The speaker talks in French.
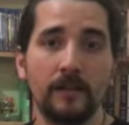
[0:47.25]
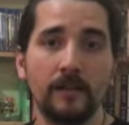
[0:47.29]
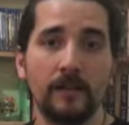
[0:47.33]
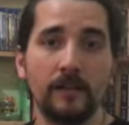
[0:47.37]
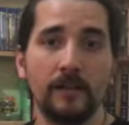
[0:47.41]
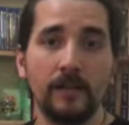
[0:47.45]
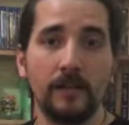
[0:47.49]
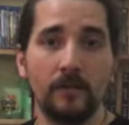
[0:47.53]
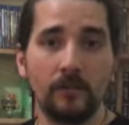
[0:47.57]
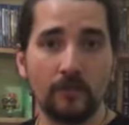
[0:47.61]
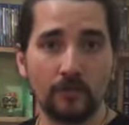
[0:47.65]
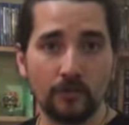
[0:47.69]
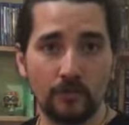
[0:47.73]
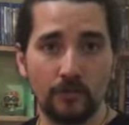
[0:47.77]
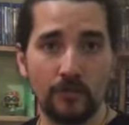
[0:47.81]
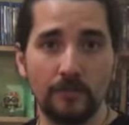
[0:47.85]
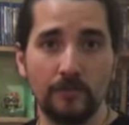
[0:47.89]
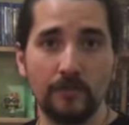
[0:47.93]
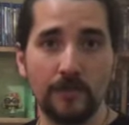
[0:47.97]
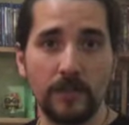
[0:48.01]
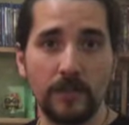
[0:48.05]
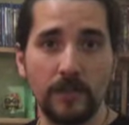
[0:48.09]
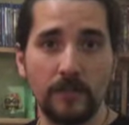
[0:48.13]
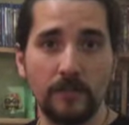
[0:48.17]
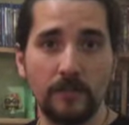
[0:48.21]
Ils l'ont
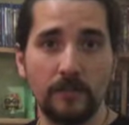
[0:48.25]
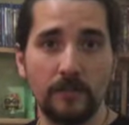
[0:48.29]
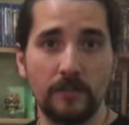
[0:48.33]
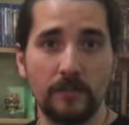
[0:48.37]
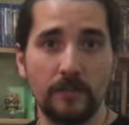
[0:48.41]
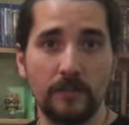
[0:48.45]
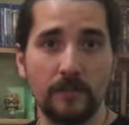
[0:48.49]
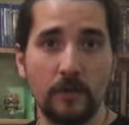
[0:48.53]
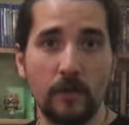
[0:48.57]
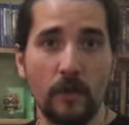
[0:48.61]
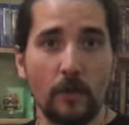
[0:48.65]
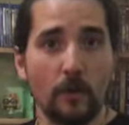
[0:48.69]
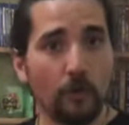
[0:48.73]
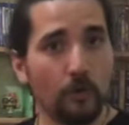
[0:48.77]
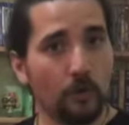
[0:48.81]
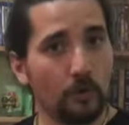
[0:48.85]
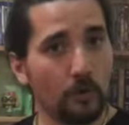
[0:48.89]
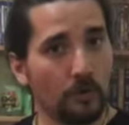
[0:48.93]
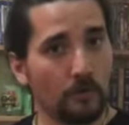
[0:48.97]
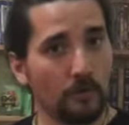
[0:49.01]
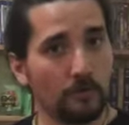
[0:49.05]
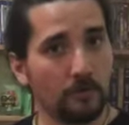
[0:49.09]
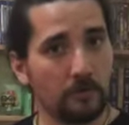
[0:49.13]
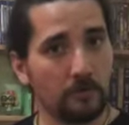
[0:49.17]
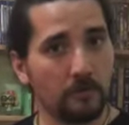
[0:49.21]
suivi.
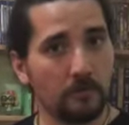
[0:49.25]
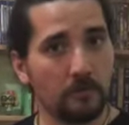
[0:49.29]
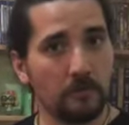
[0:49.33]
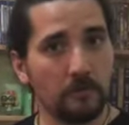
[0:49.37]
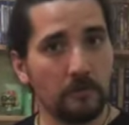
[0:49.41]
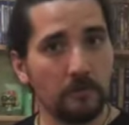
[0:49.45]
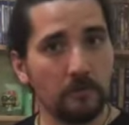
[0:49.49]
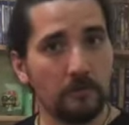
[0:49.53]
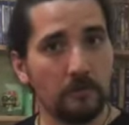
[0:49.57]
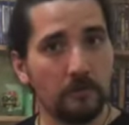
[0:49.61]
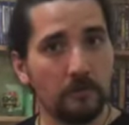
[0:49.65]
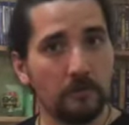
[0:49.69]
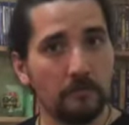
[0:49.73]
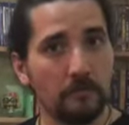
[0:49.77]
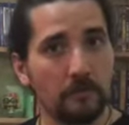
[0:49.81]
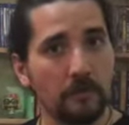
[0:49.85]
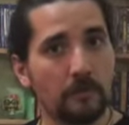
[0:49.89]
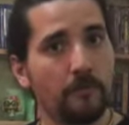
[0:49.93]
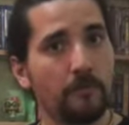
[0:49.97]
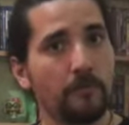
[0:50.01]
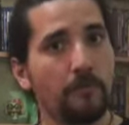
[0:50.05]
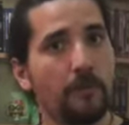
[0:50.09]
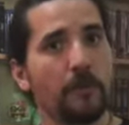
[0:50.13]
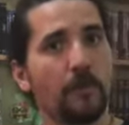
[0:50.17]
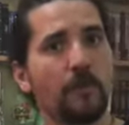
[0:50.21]
D'autres
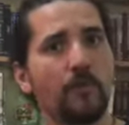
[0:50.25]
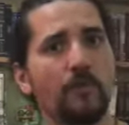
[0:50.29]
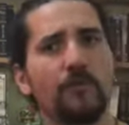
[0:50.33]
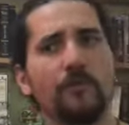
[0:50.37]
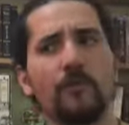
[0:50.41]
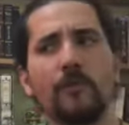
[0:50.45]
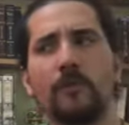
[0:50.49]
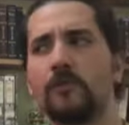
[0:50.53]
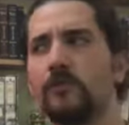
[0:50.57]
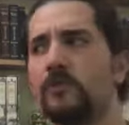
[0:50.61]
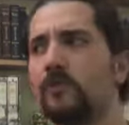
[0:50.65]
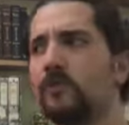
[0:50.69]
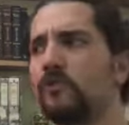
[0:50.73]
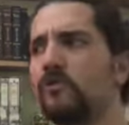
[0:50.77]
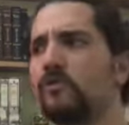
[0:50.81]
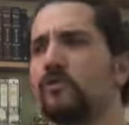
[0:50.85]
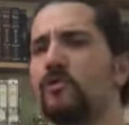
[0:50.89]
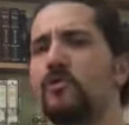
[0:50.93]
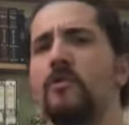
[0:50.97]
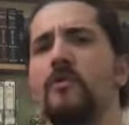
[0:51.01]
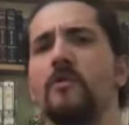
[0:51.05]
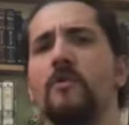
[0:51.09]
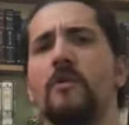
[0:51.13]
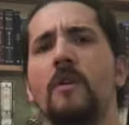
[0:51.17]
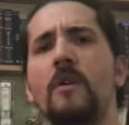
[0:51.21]
n'avaient pas confiance en
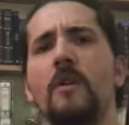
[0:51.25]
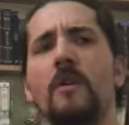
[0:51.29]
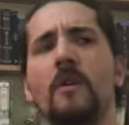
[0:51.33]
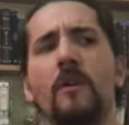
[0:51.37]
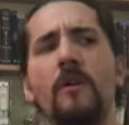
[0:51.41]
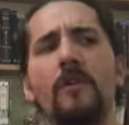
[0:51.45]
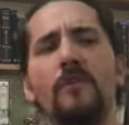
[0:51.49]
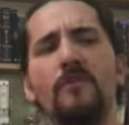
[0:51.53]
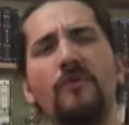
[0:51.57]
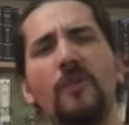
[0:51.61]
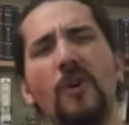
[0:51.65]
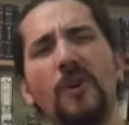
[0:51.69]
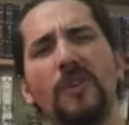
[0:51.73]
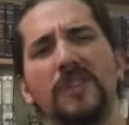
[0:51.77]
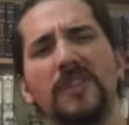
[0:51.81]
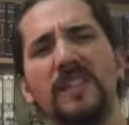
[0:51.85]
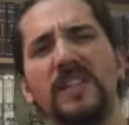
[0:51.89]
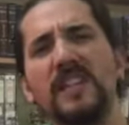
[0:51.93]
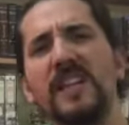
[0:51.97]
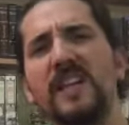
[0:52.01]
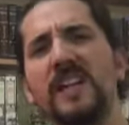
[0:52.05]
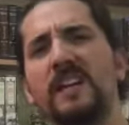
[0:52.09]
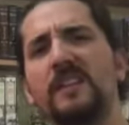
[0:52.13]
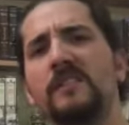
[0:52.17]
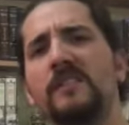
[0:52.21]
ce
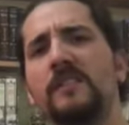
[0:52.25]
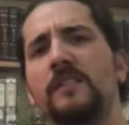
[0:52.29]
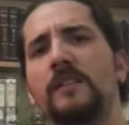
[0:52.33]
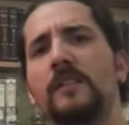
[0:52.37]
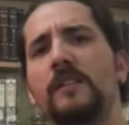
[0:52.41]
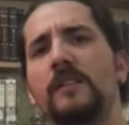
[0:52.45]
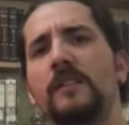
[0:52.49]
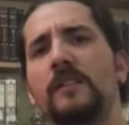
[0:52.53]
Vortigern.